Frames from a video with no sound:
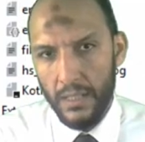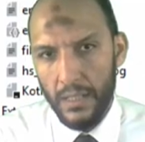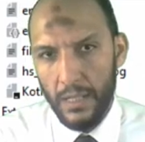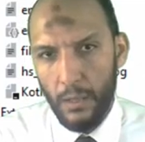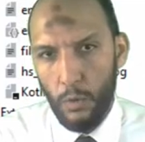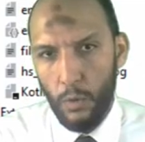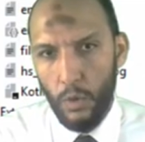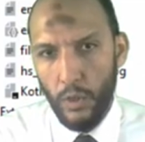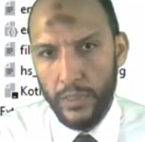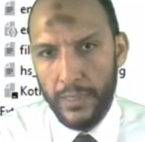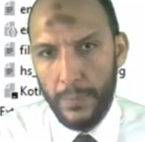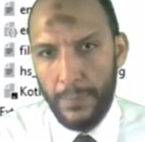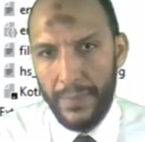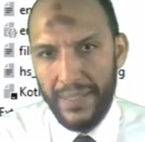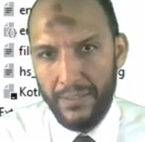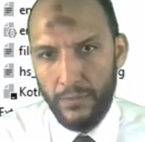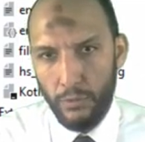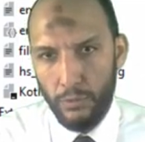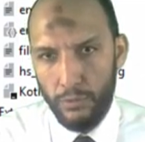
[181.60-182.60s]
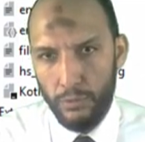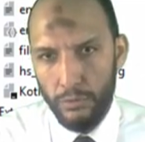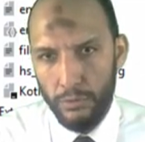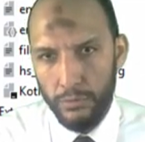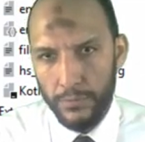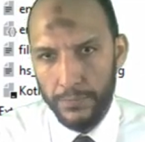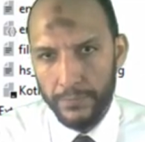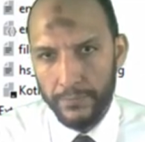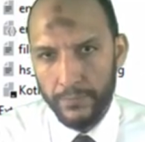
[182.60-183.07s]
لو قلت بي 2
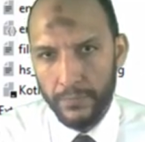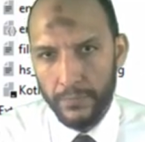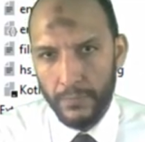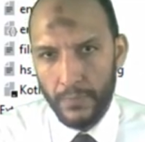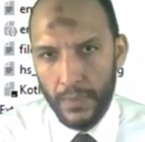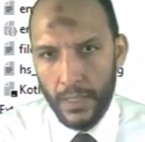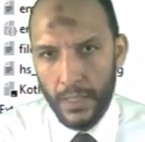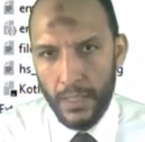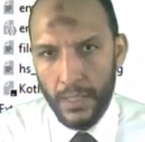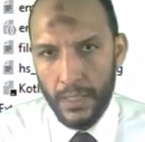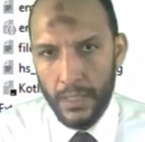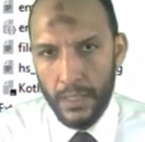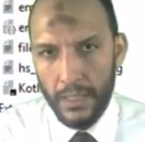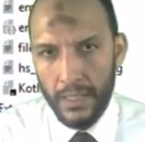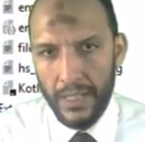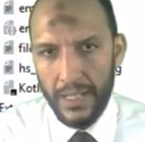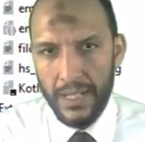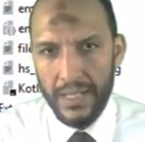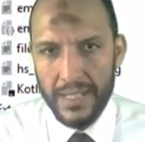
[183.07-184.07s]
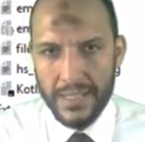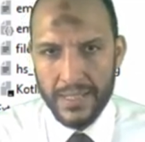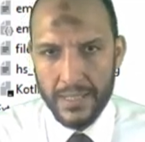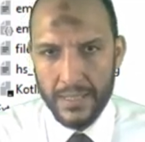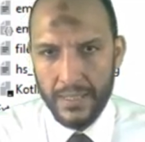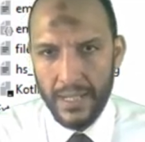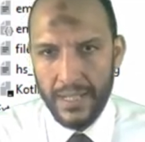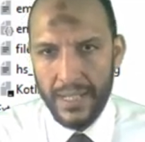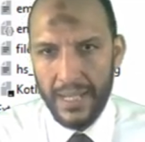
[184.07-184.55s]
اللي هي الليست
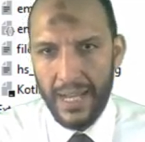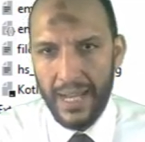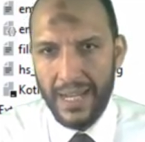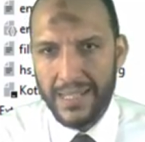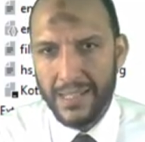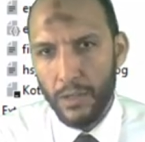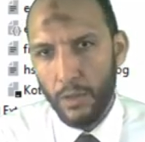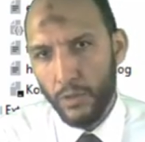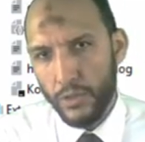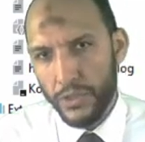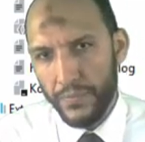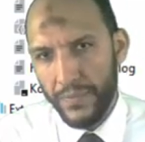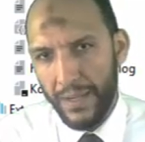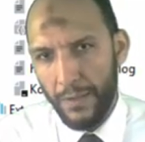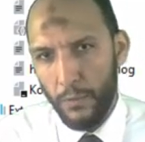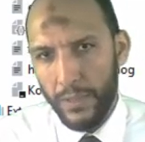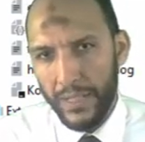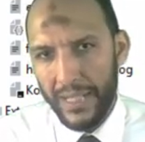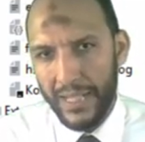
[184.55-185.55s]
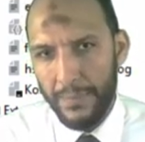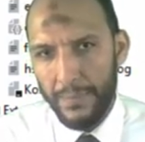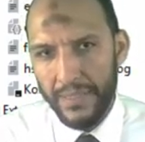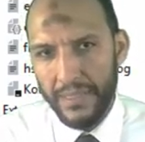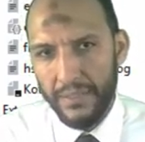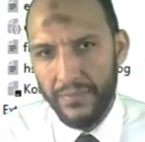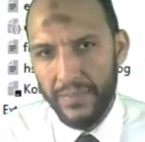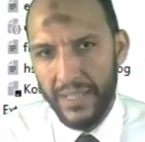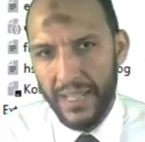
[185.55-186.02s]
الثانيه عايز اخش في اول
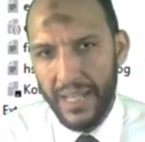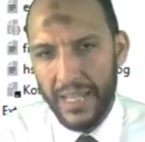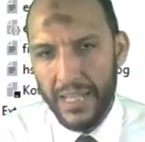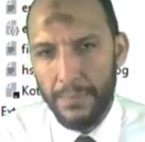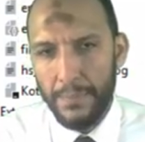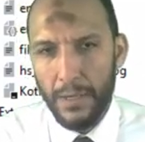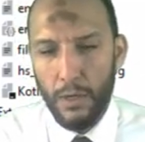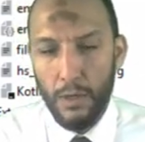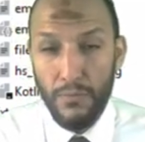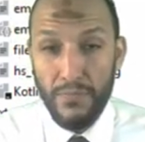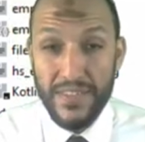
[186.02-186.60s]
اليمنت فيها يبقى اوف